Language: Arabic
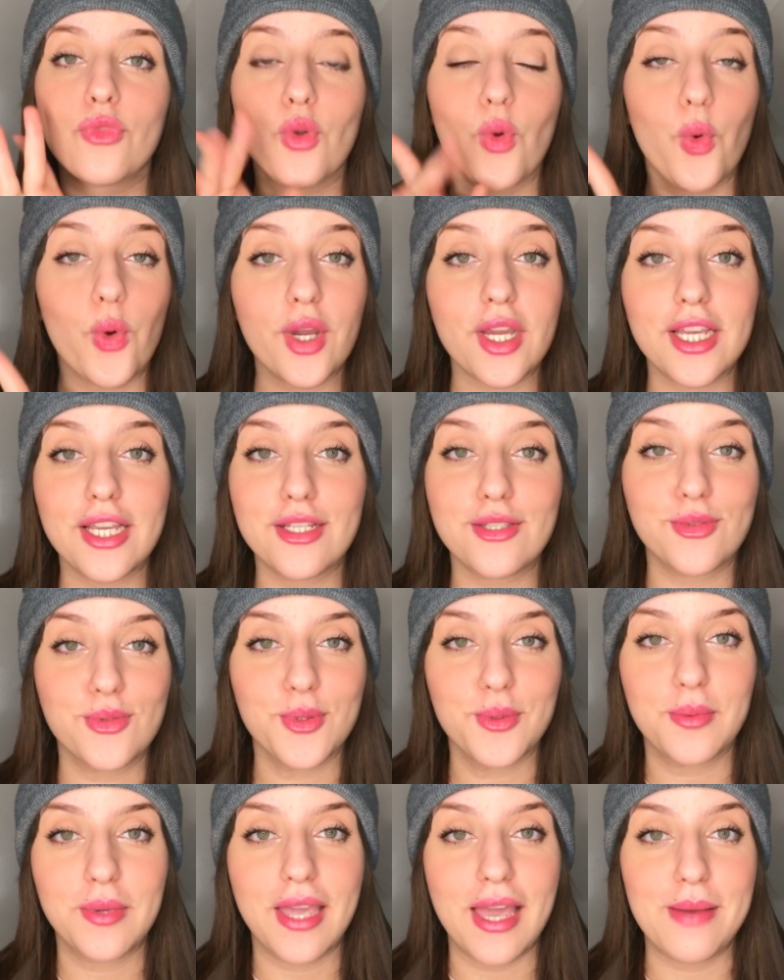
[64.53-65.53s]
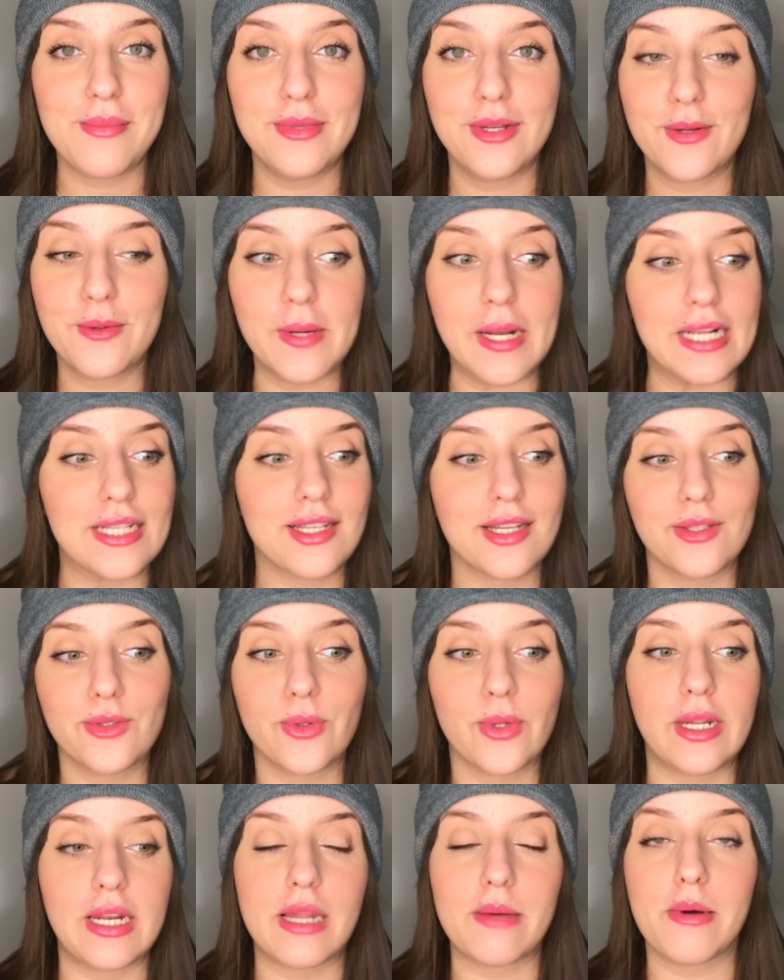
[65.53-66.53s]
وقيتهم كاملين وبقيت
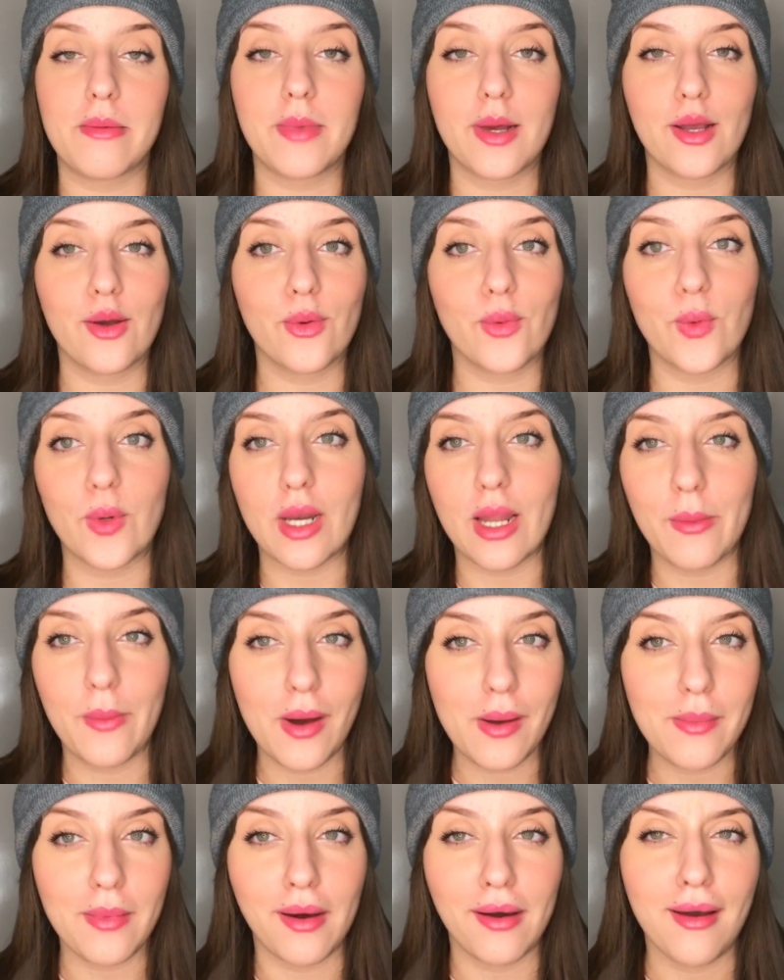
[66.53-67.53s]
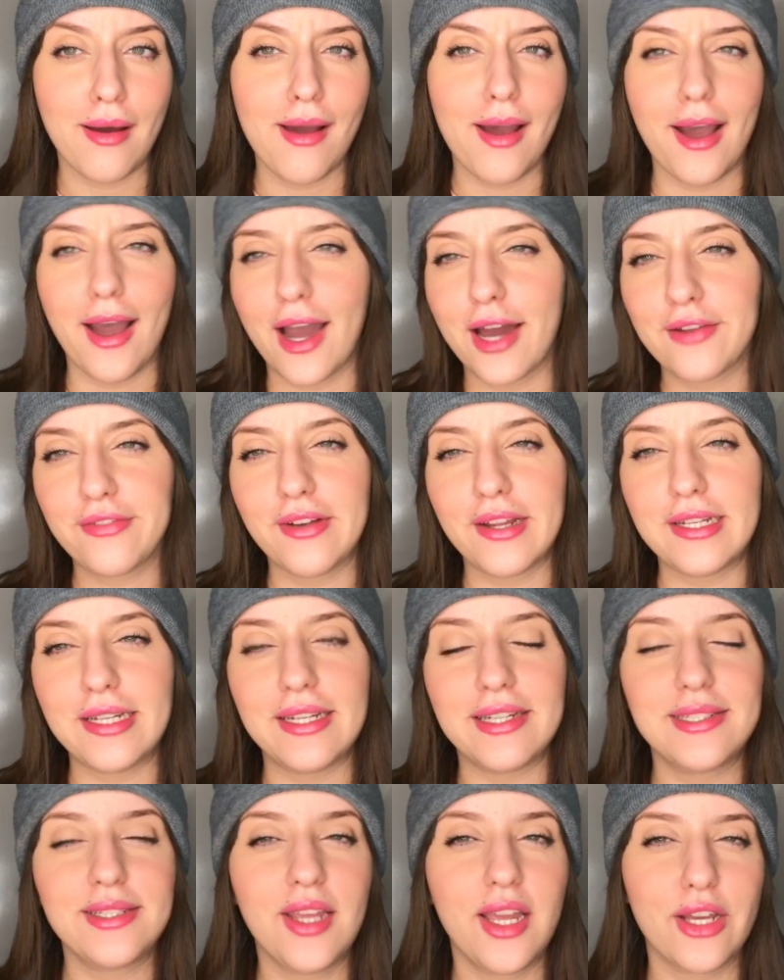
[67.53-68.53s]
كندور على ماما كنقول لها ماما عارفه
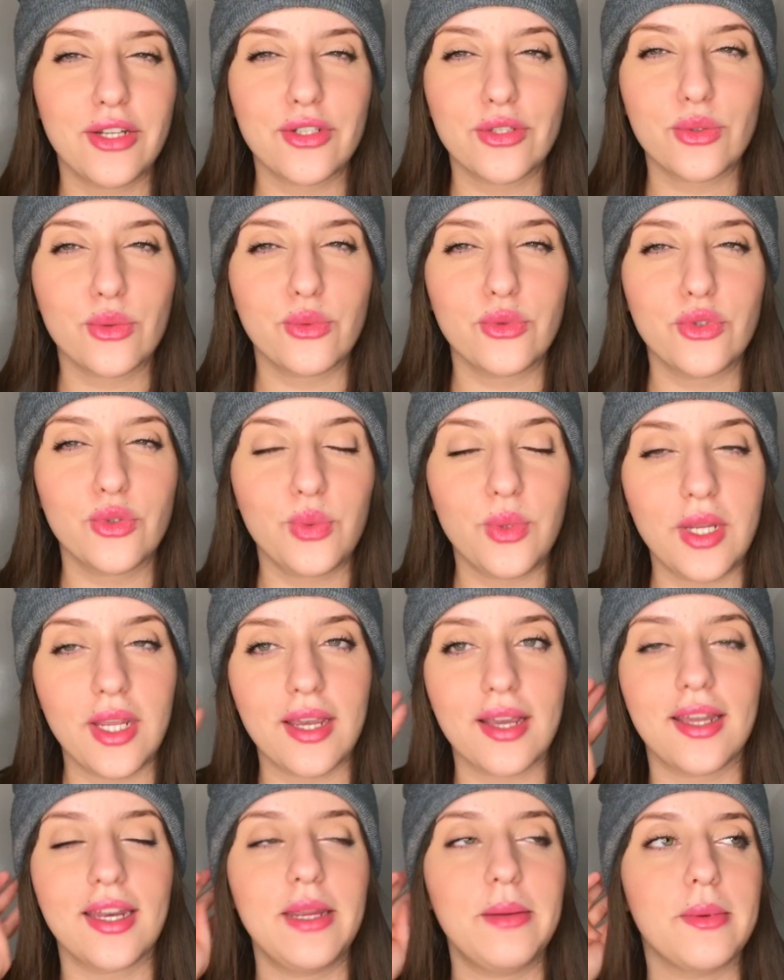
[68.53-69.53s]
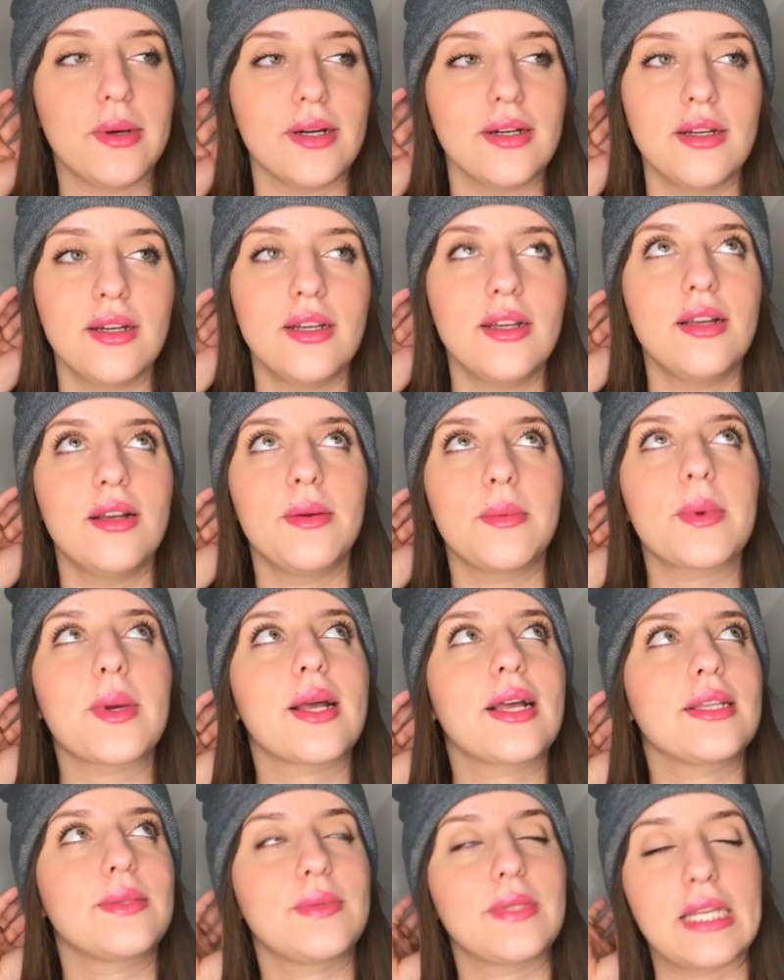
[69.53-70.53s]
عليا شي حاجه تكون شويه غريبه
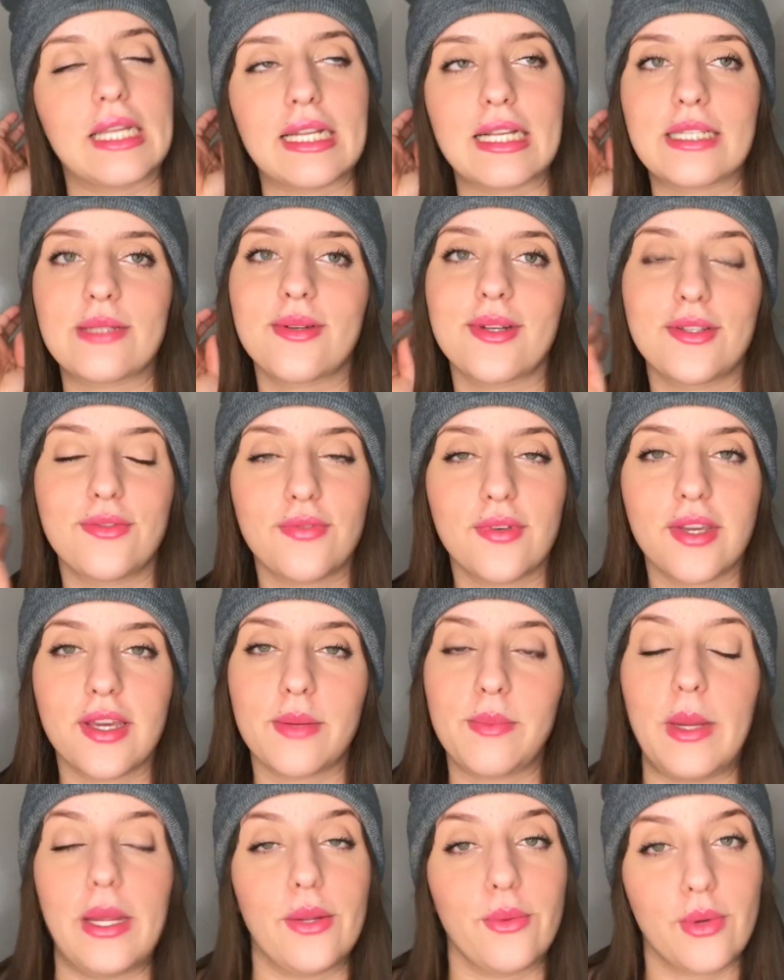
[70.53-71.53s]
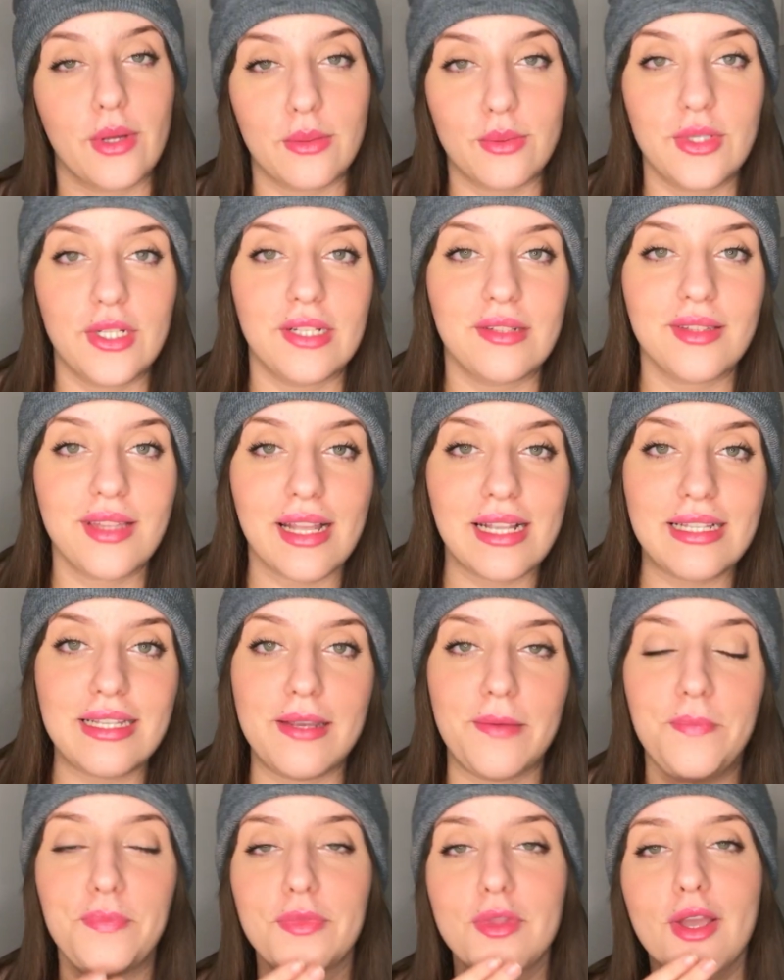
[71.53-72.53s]
كتمسكينه كتبقى تفكر معايا وكنمشي عند
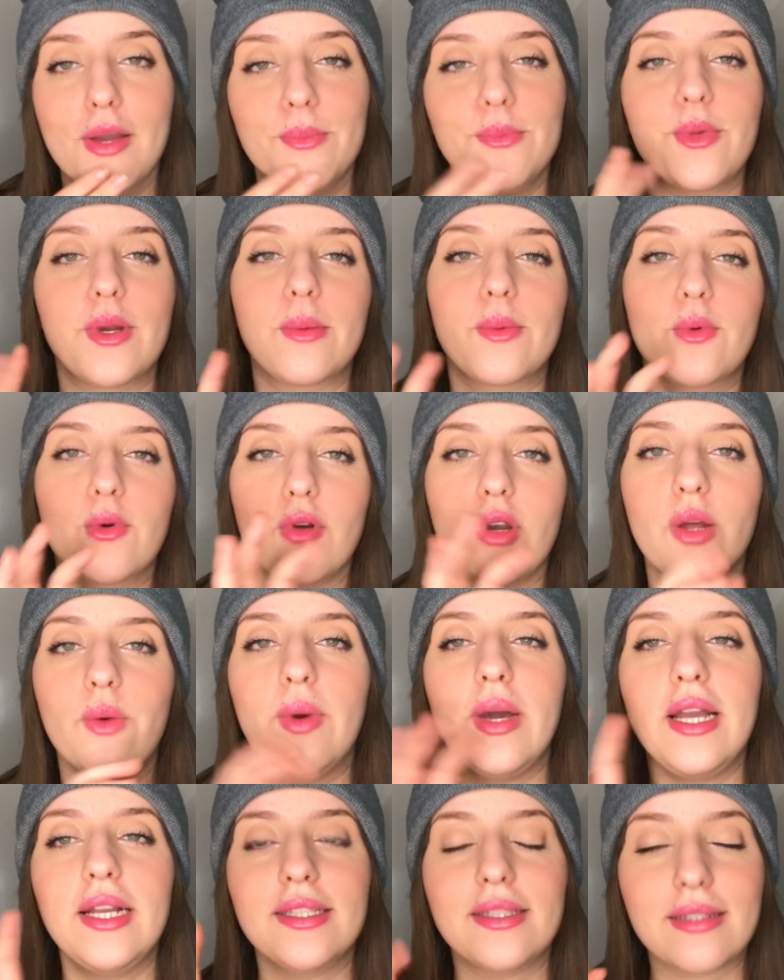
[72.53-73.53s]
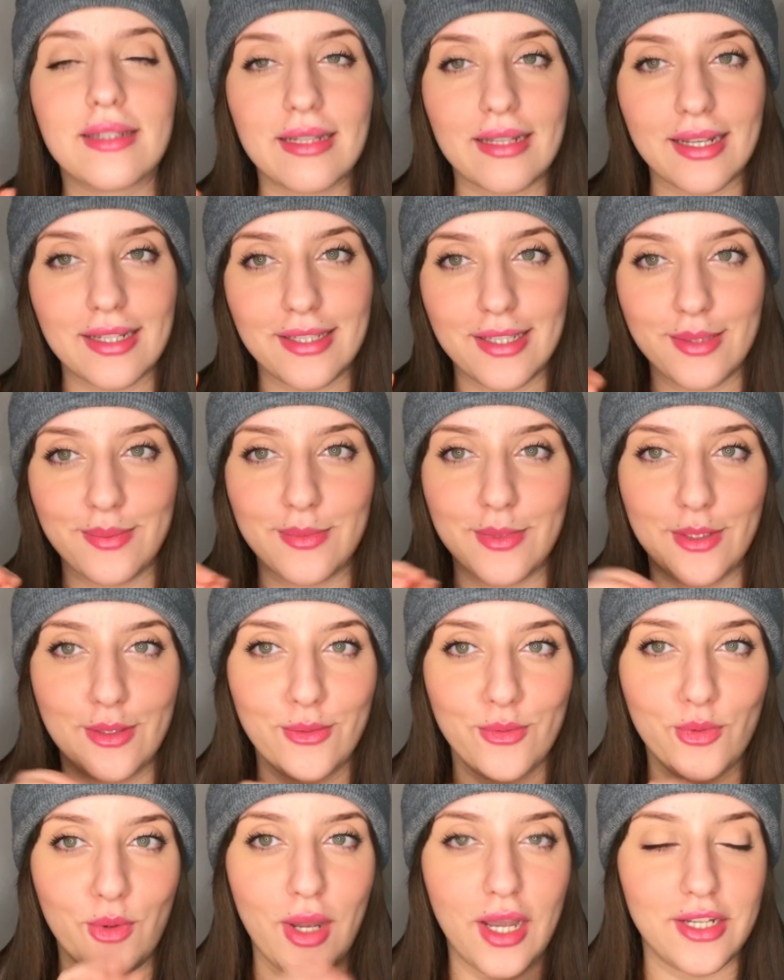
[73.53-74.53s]
اختي المهم كل واحد خديت من
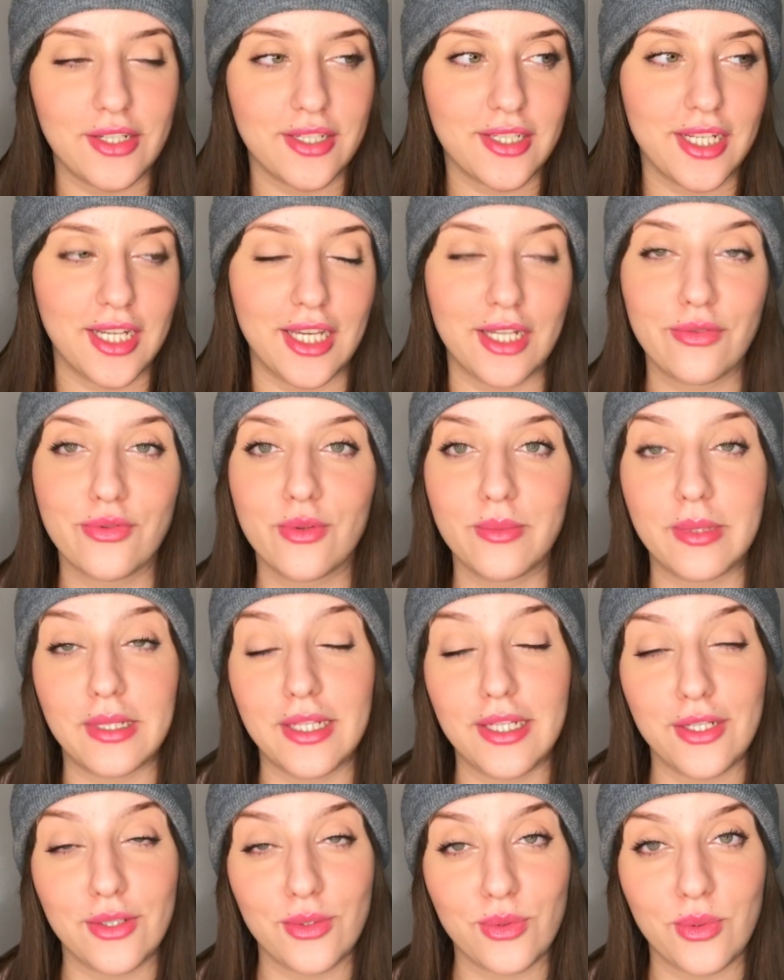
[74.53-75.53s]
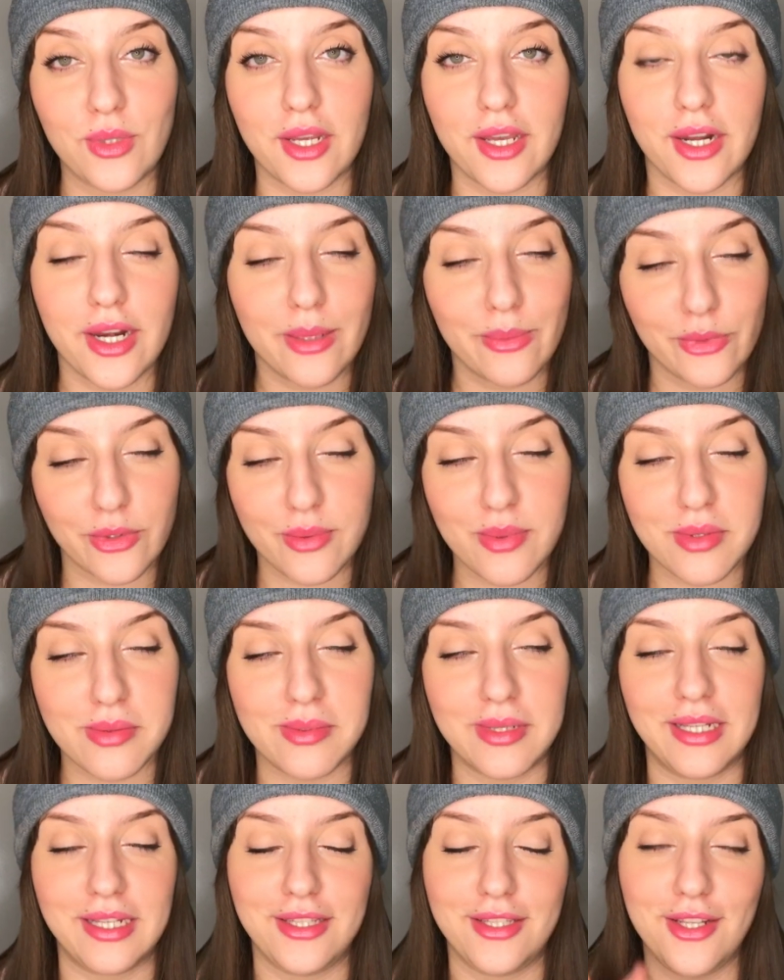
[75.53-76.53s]
عنده حاجات كيعرفهم عليا شويه غراب وجبت
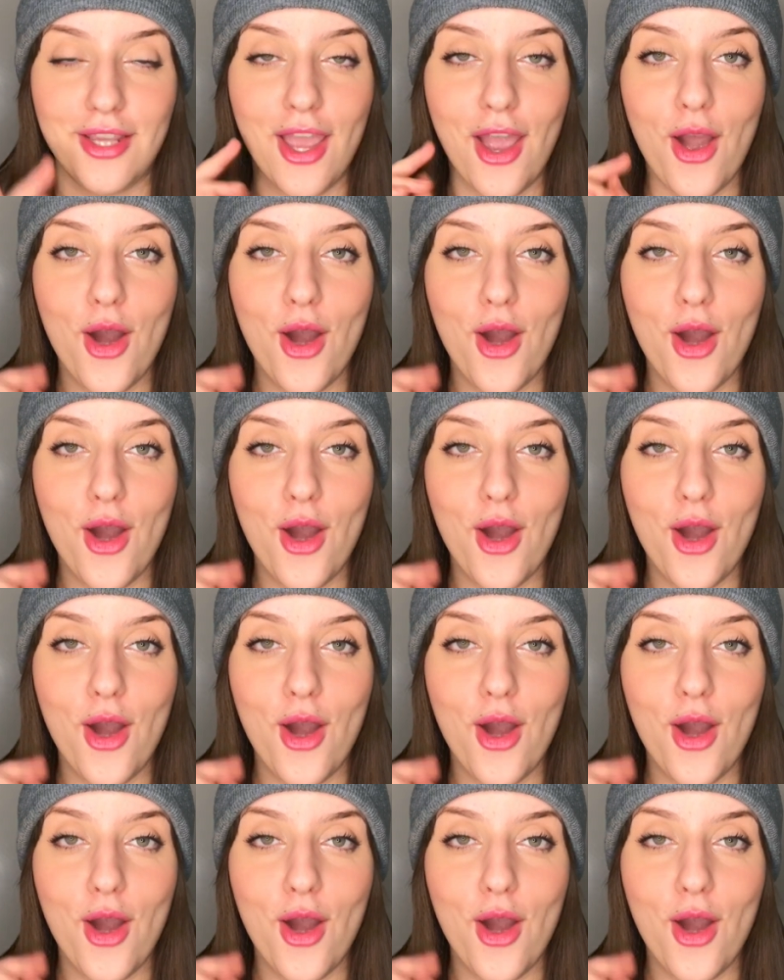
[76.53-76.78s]
من عندي